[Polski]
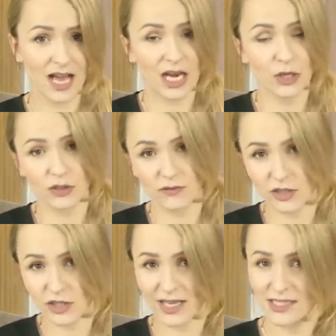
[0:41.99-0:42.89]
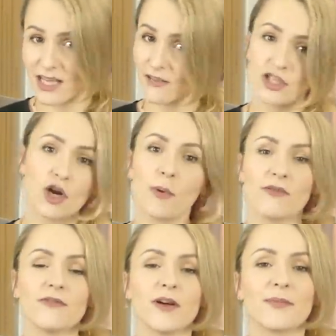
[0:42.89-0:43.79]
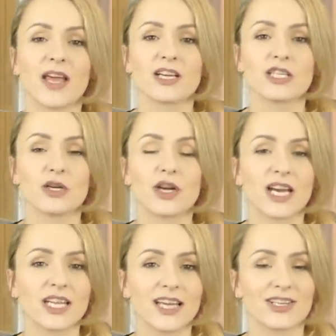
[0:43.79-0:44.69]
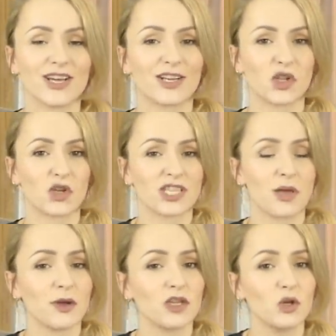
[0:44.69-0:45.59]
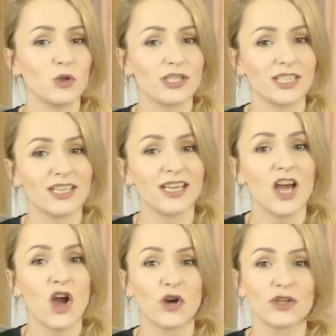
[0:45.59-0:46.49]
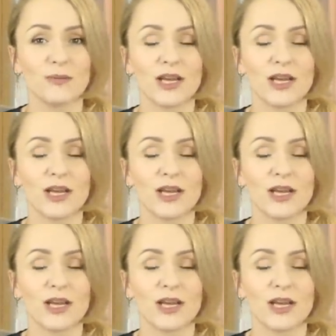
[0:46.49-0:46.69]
Ale oczywiście, jak zawsze, opowiem Wam także o karierze aktorskiej pani Lucyny, o tym,